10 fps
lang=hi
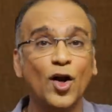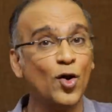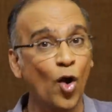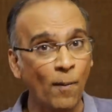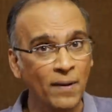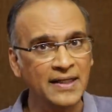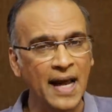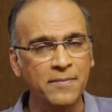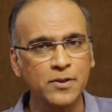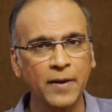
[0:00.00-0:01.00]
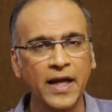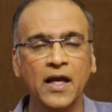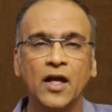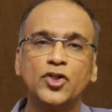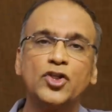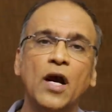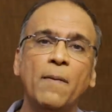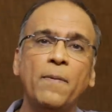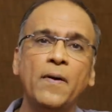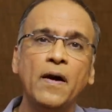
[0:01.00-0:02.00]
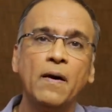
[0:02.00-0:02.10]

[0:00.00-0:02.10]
नॉर्मल टाइम्स में जब